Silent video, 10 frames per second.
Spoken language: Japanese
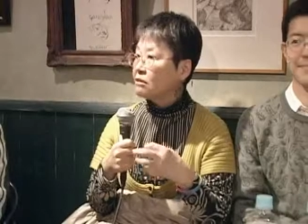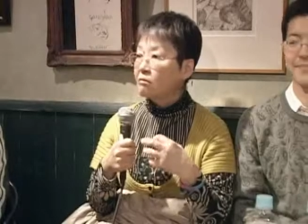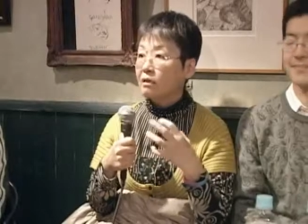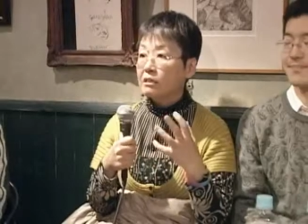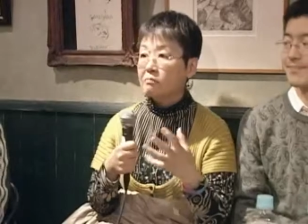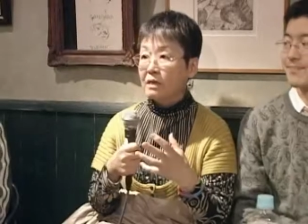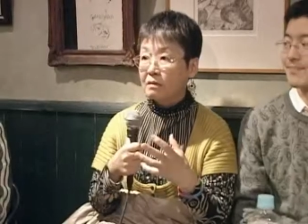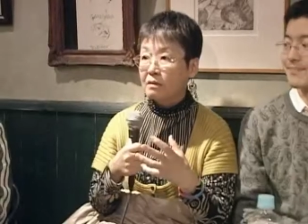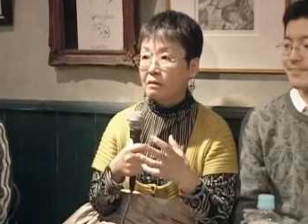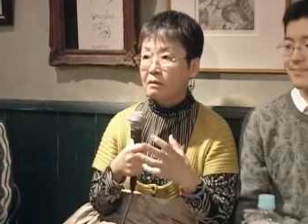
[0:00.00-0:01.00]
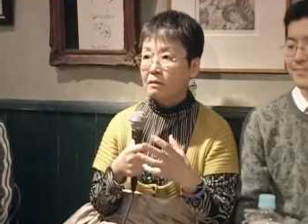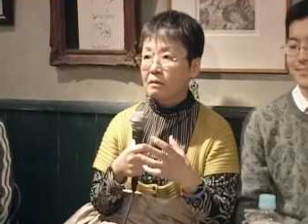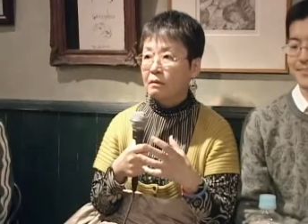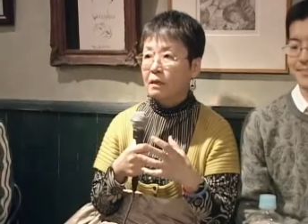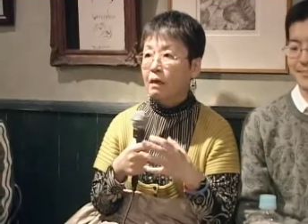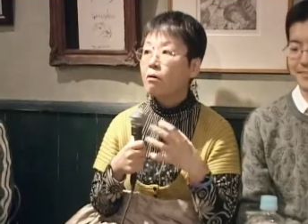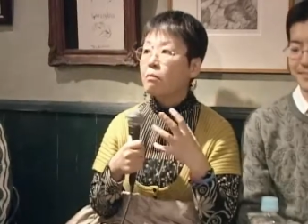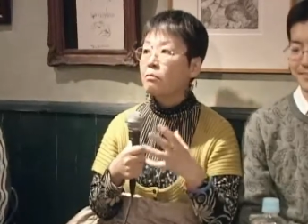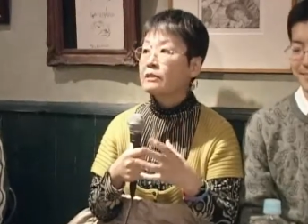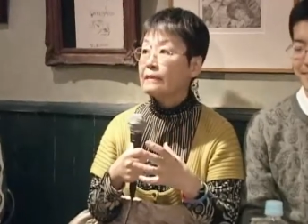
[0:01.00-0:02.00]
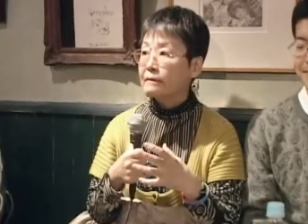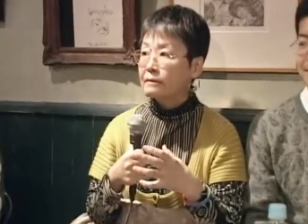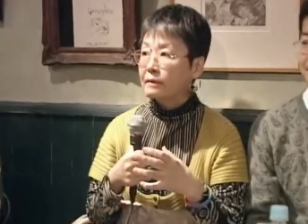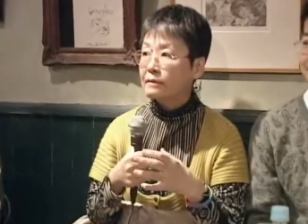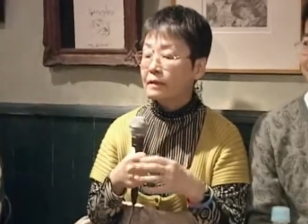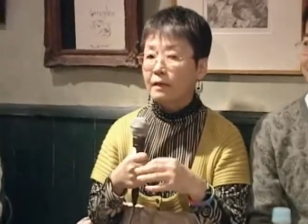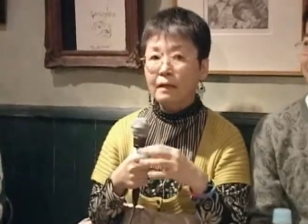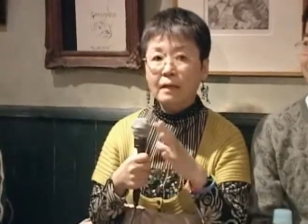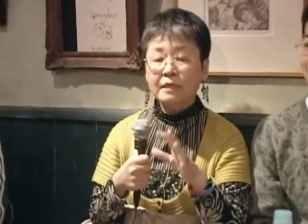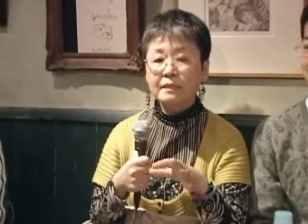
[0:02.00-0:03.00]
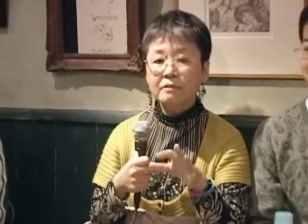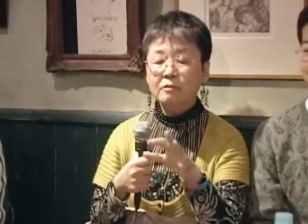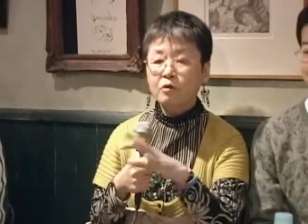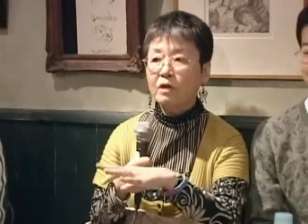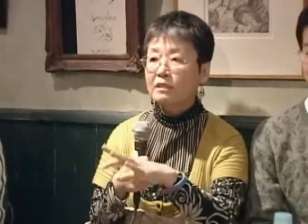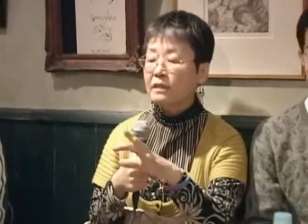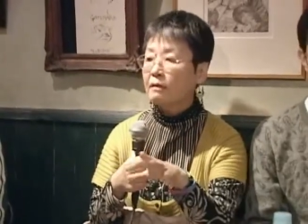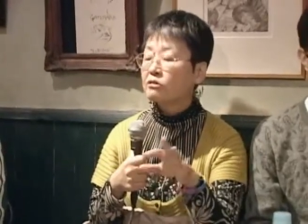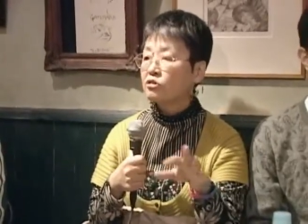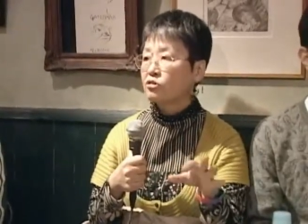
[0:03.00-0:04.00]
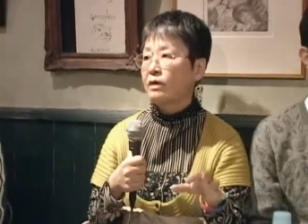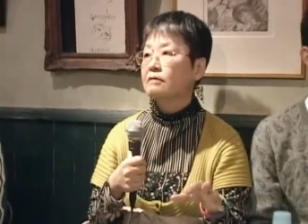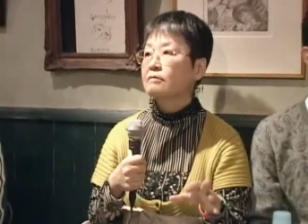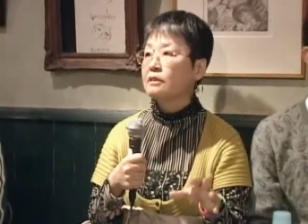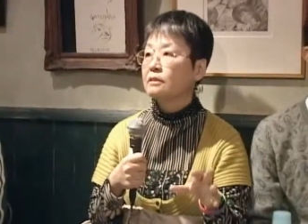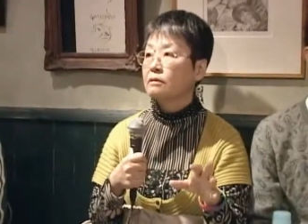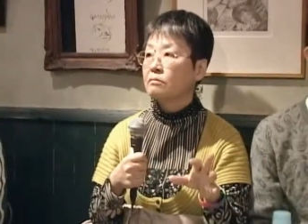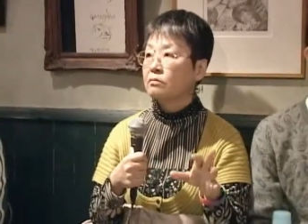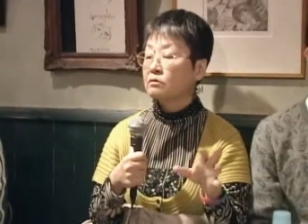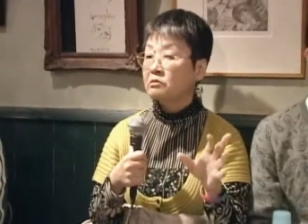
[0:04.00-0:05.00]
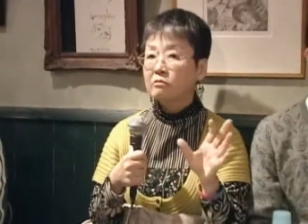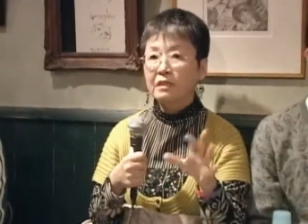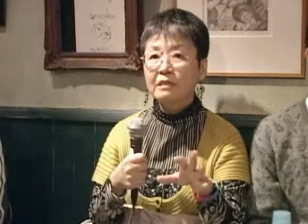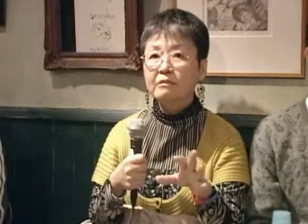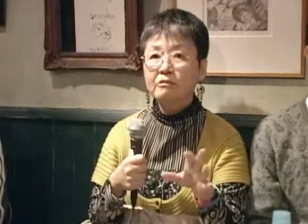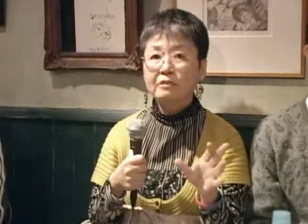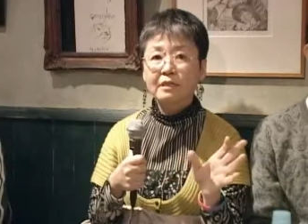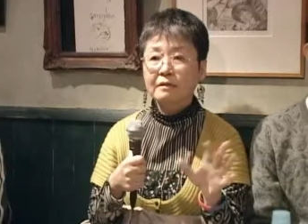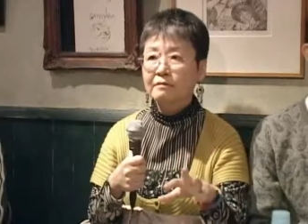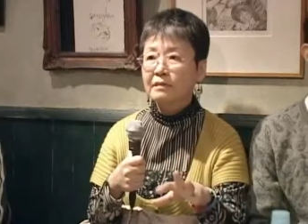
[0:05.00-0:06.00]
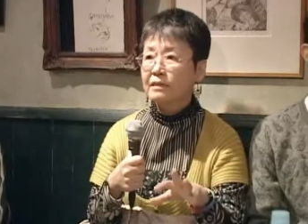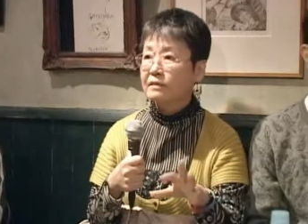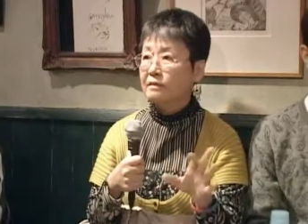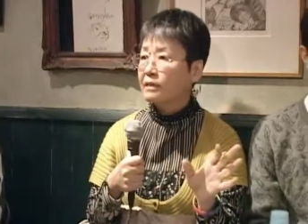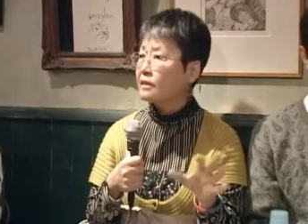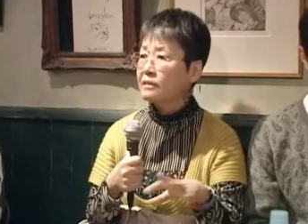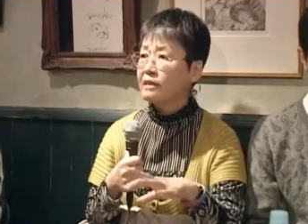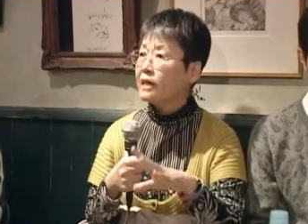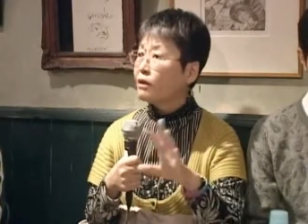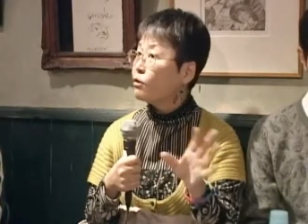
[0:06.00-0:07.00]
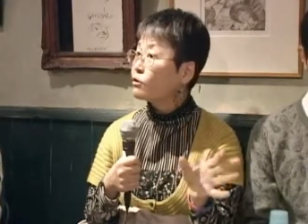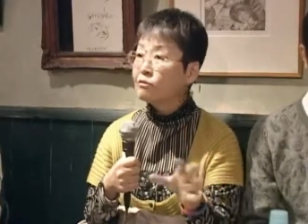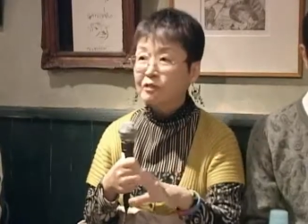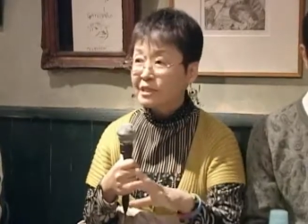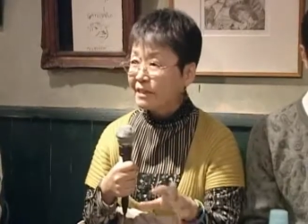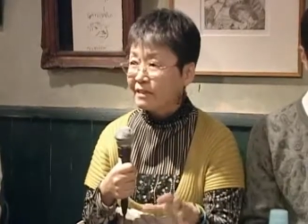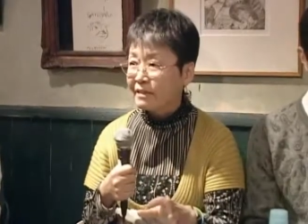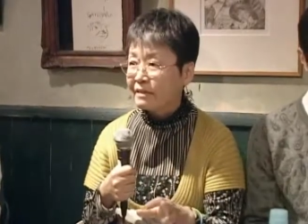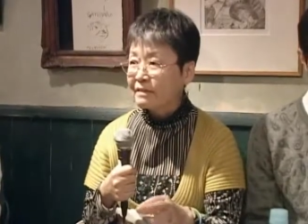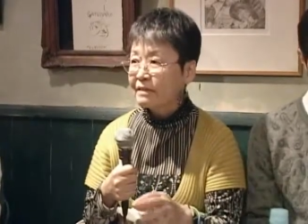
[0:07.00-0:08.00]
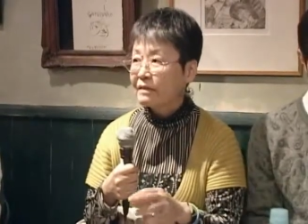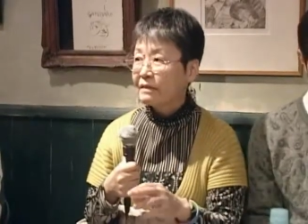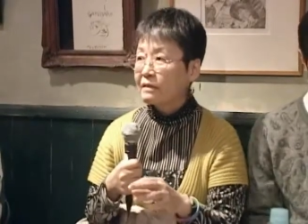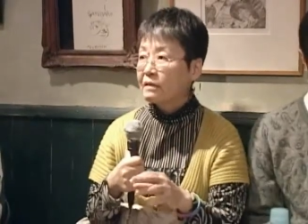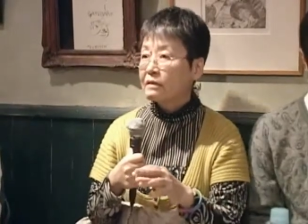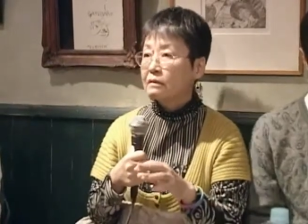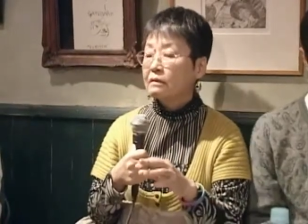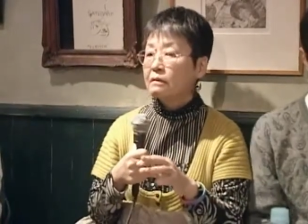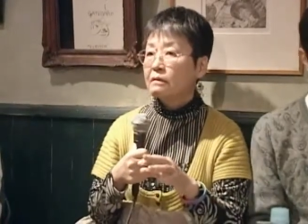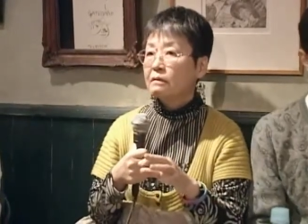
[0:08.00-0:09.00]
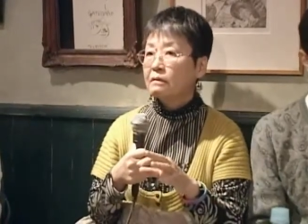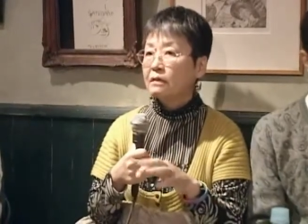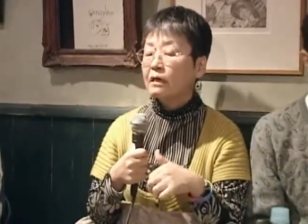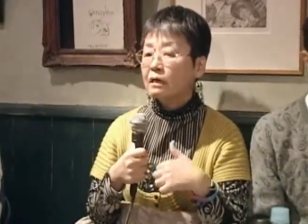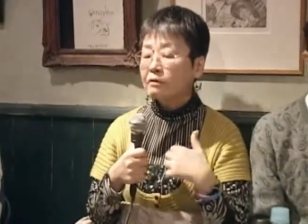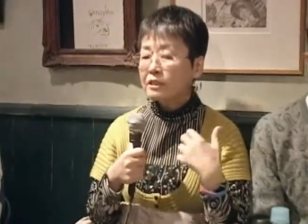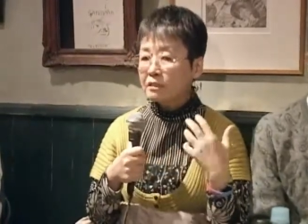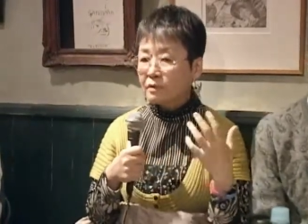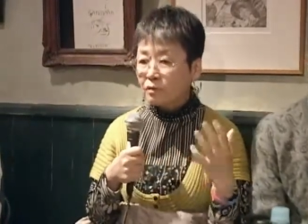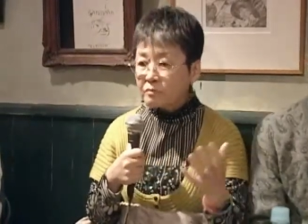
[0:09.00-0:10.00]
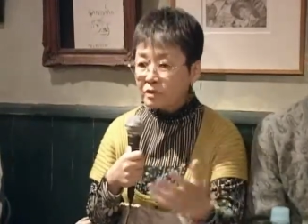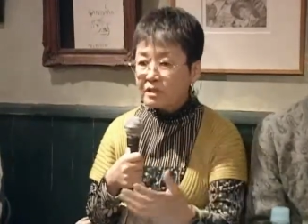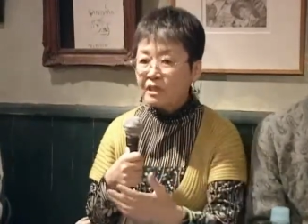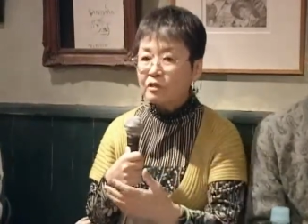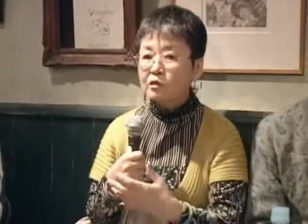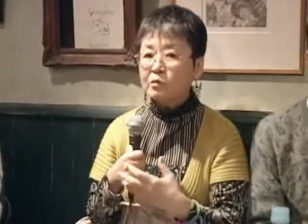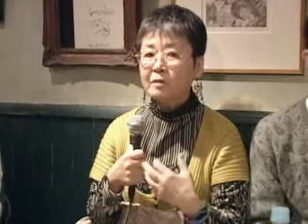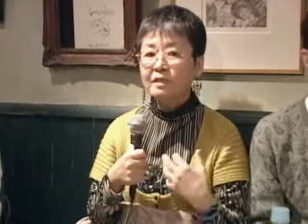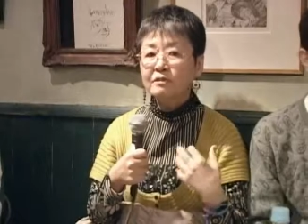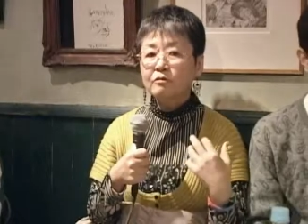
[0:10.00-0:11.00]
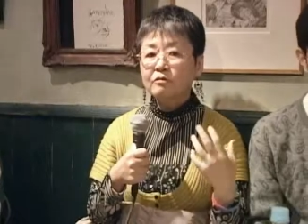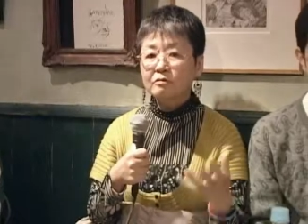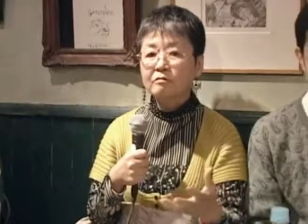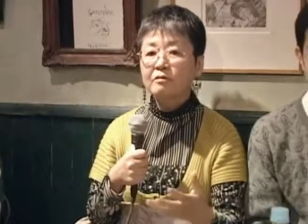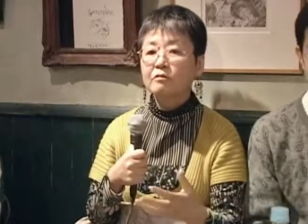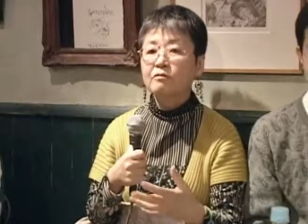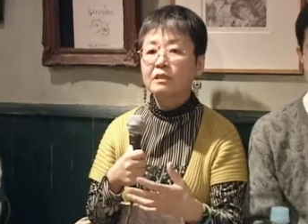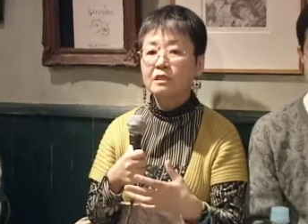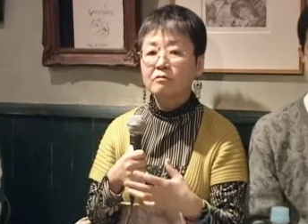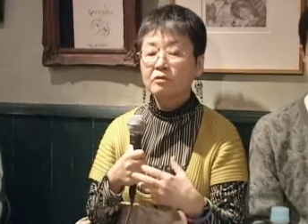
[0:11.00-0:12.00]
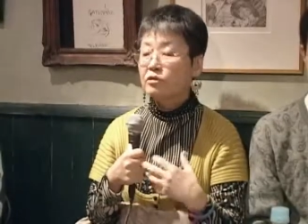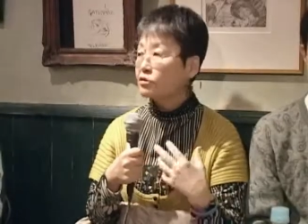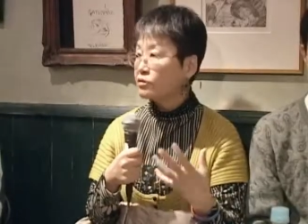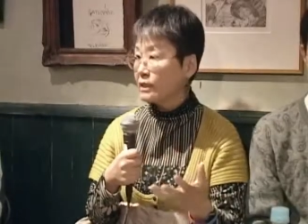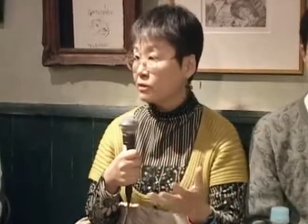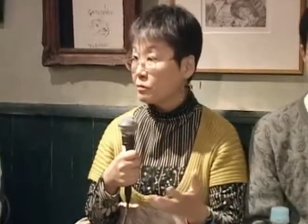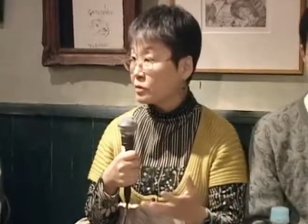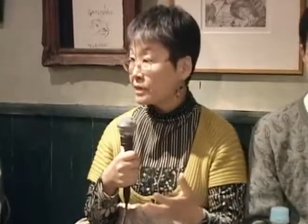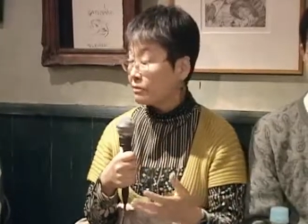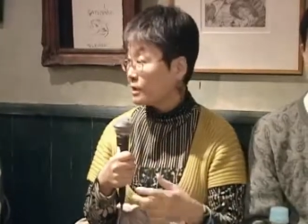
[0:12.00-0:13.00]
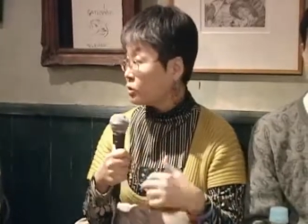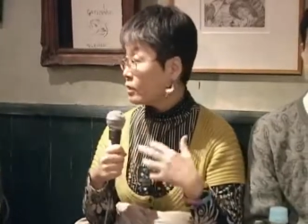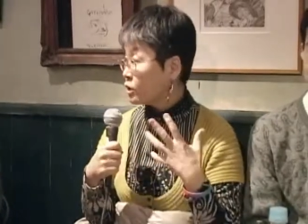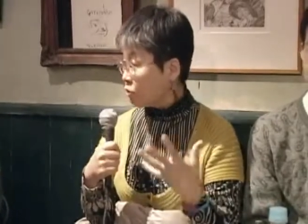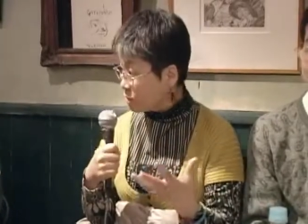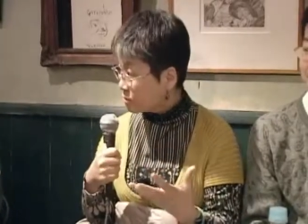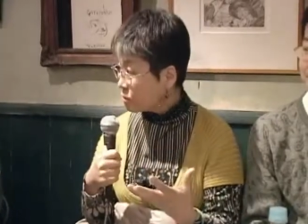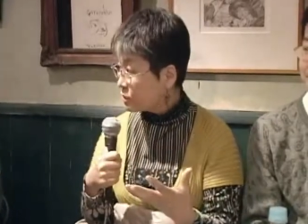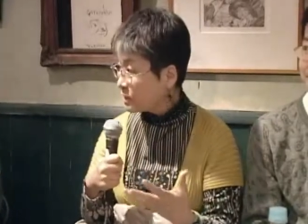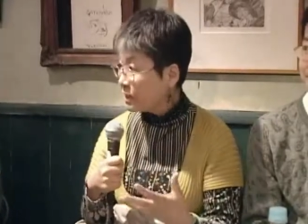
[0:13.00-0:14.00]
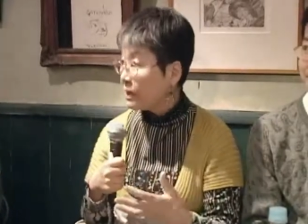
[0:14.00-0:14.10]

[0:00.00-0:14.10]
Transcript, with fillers: の集まりが主になっていて ICU にも他に研究所はあるんですけどもその研究所に学生たちが出入りほとんどしていない。だから私はコミュニケーションスペースを作るってことが非常に重要だと思ったのでそれは教育として